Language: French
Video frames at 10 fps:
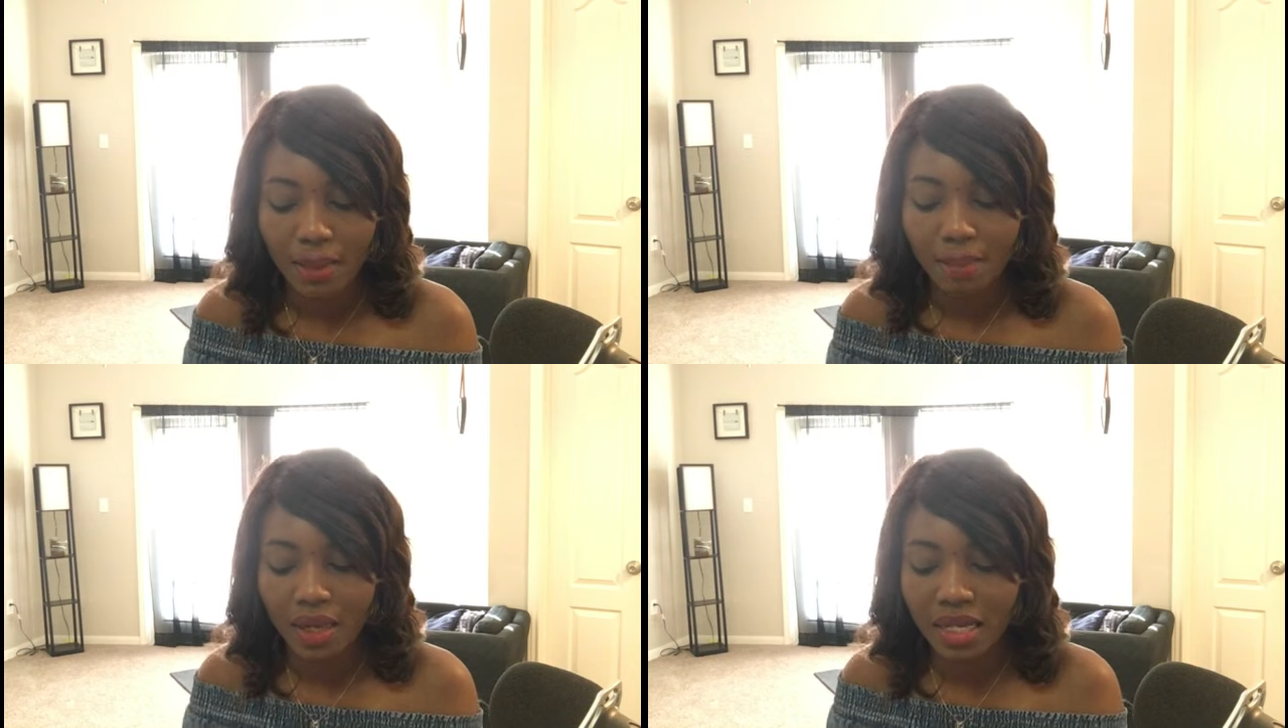
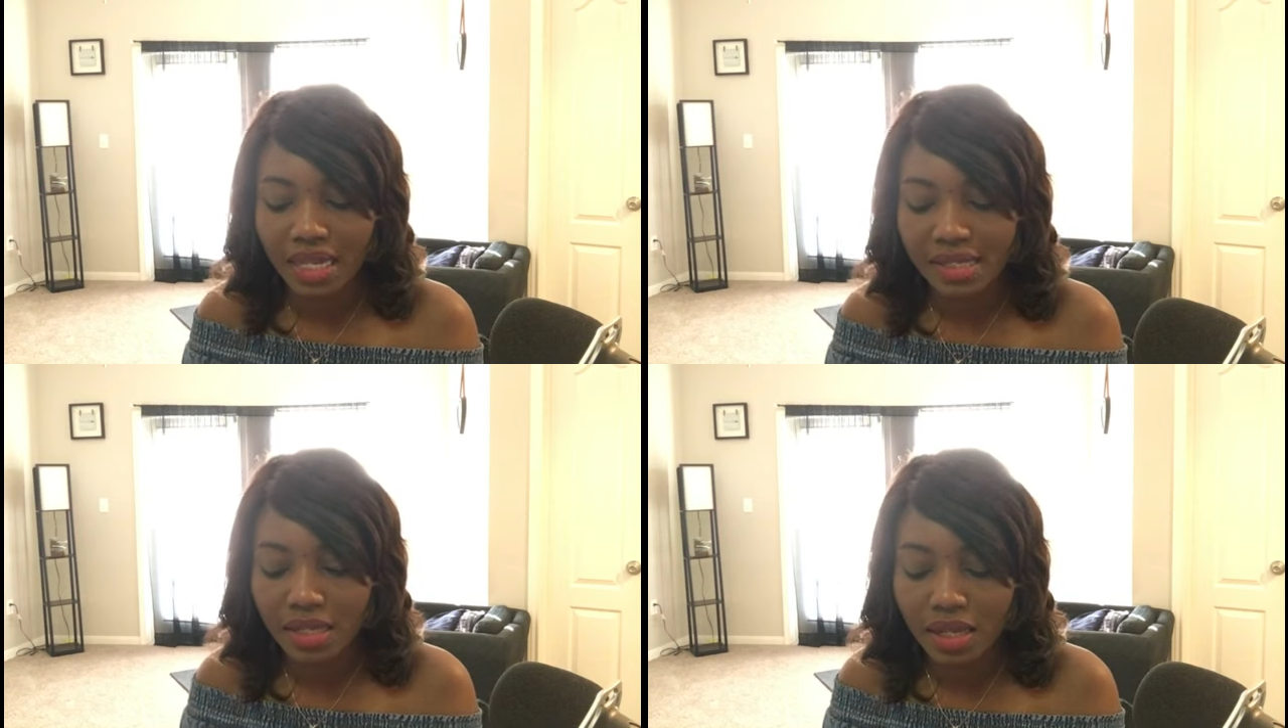Mais on
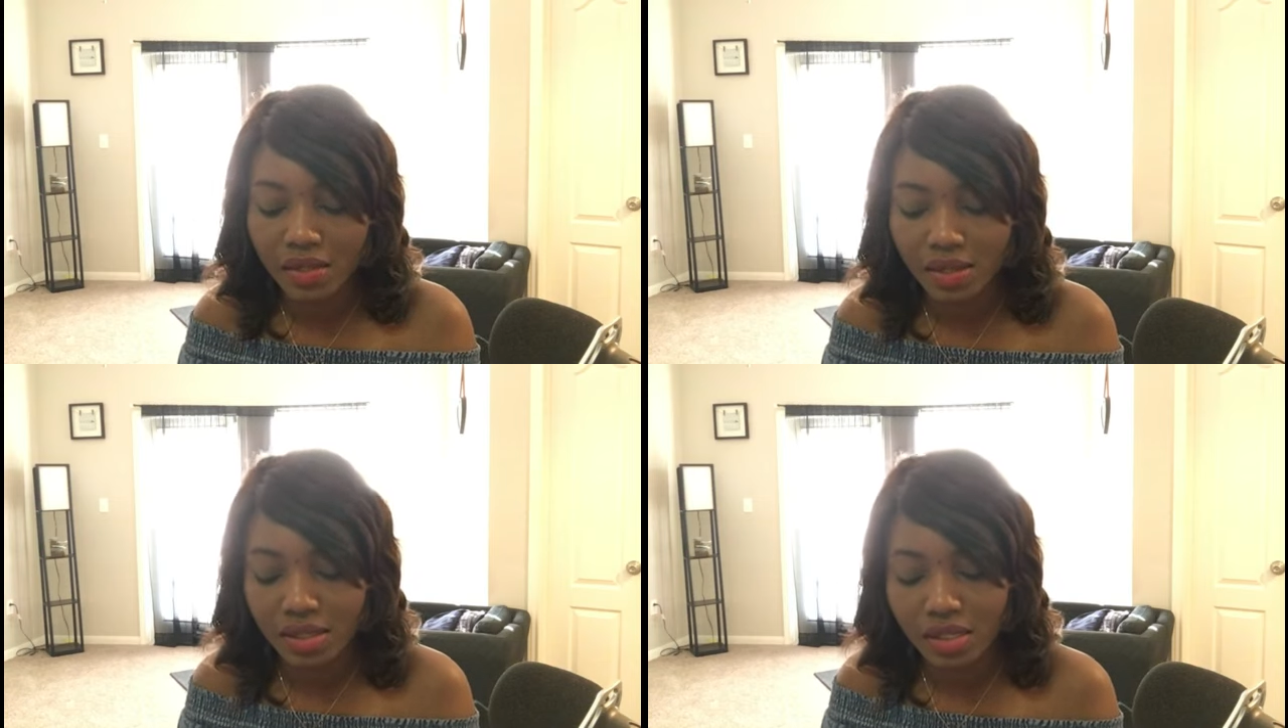est ici
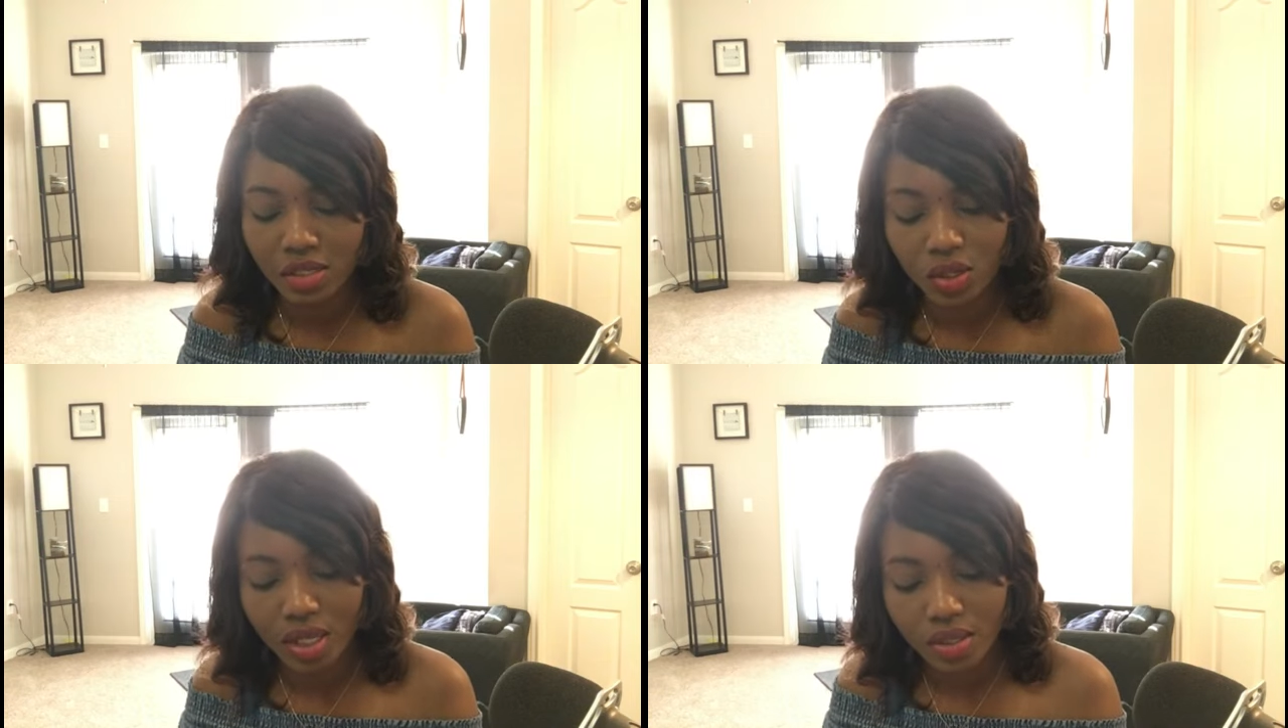dans une
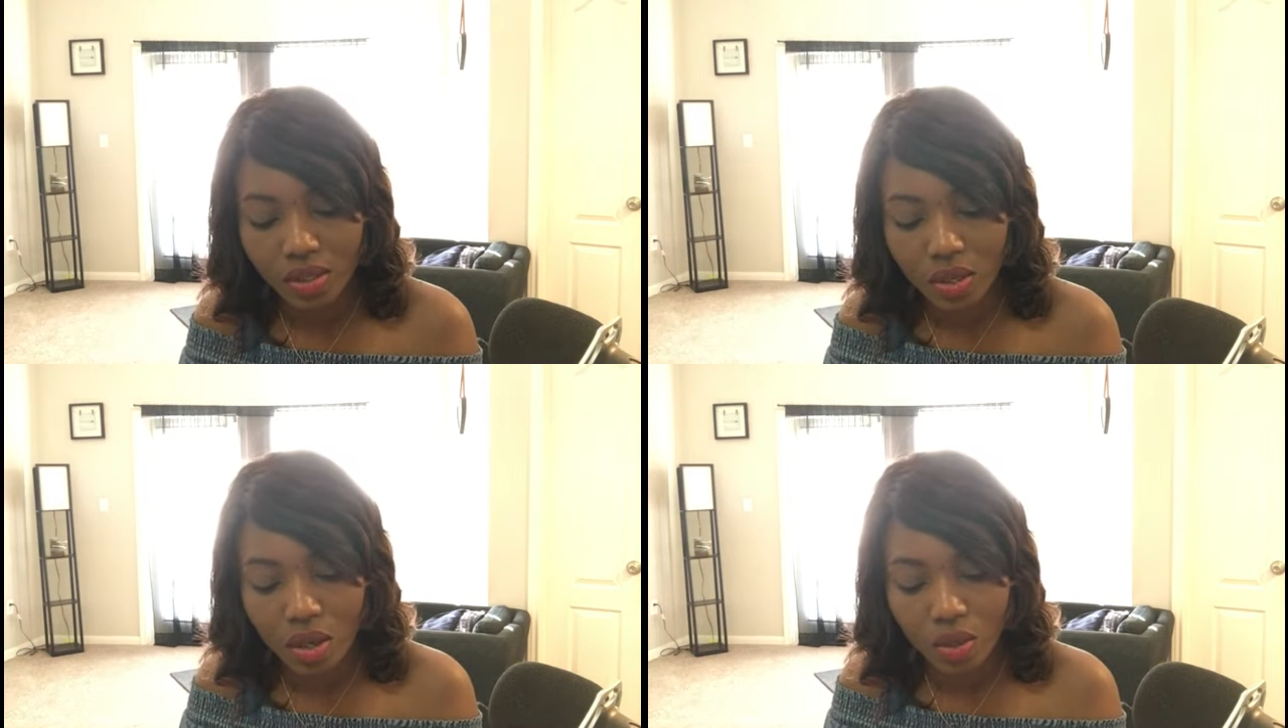
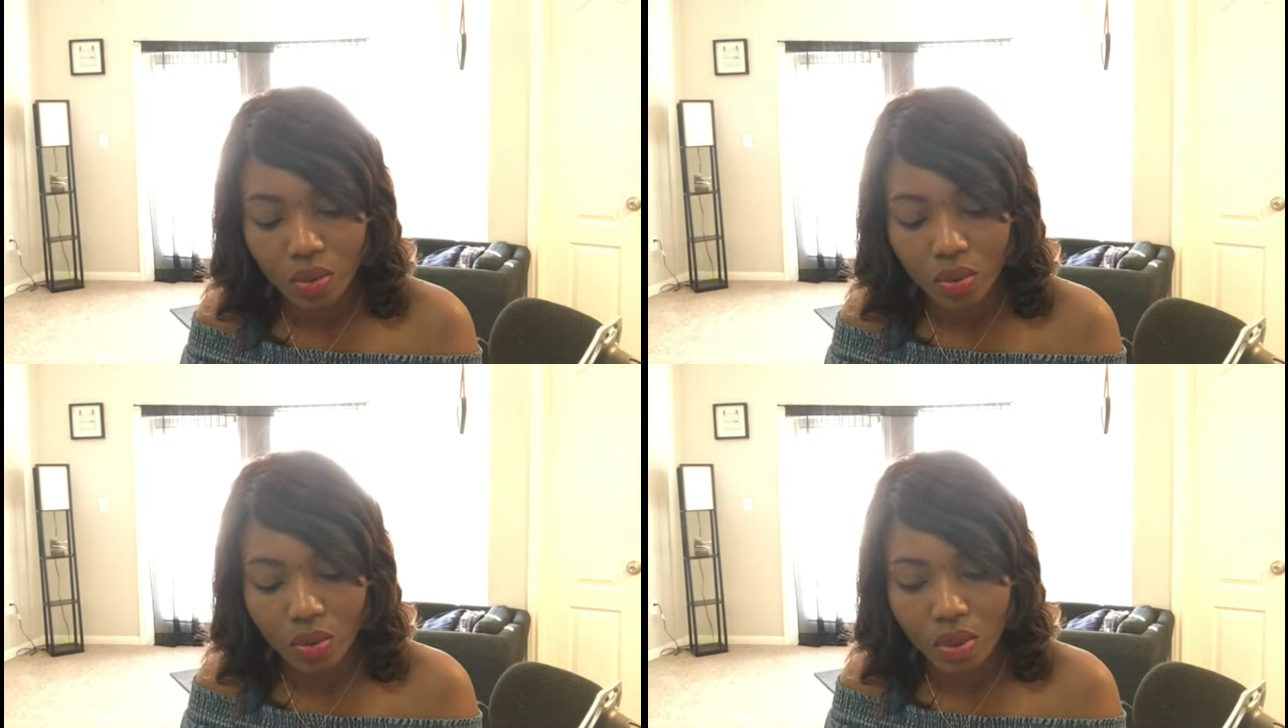situation
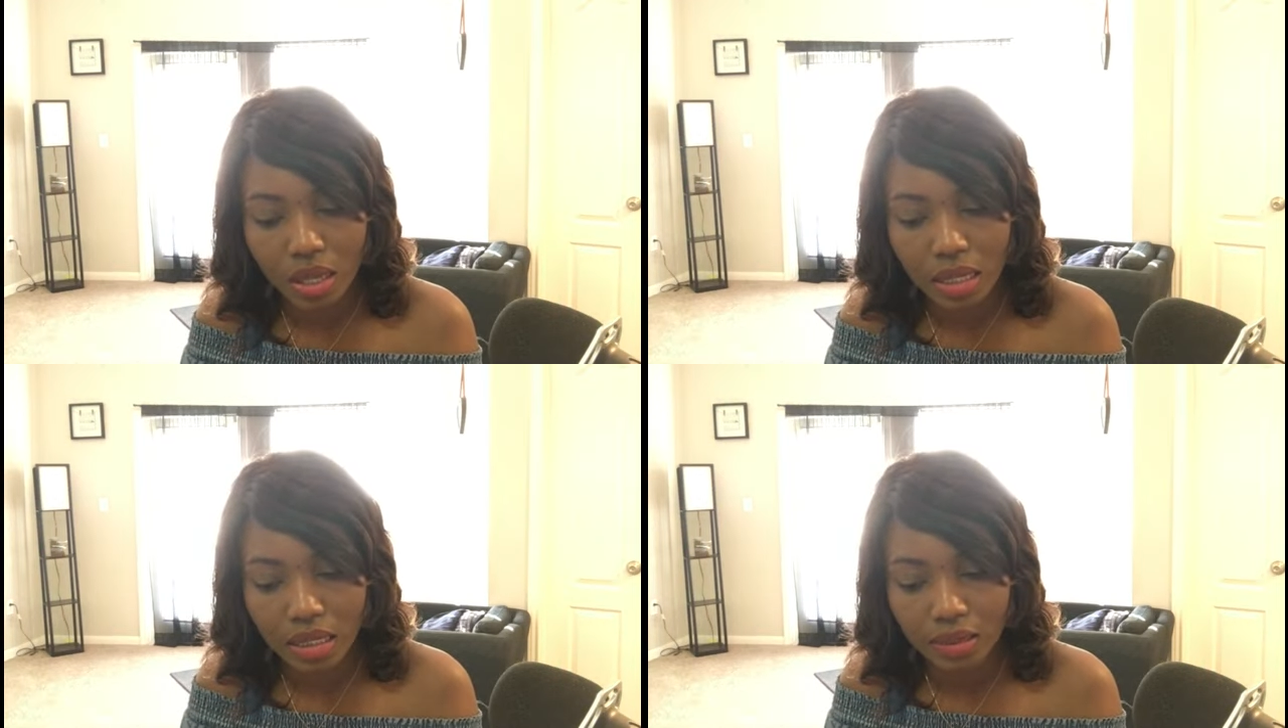où
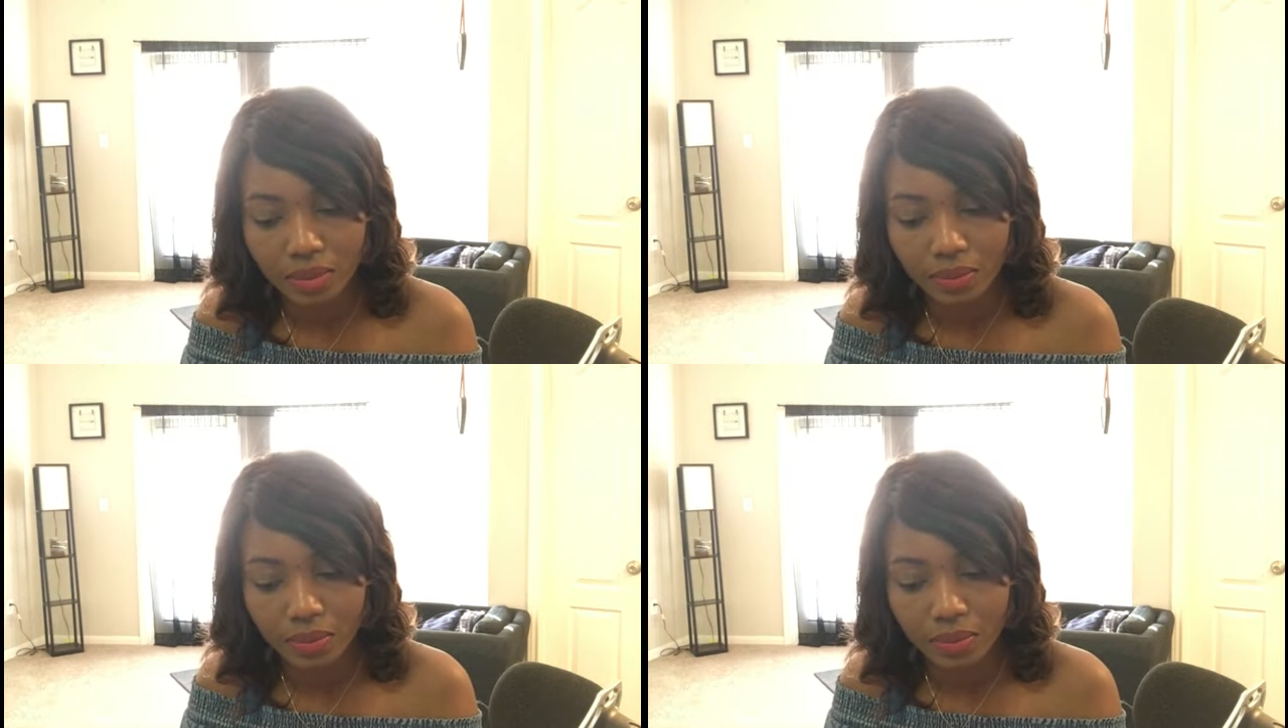euh,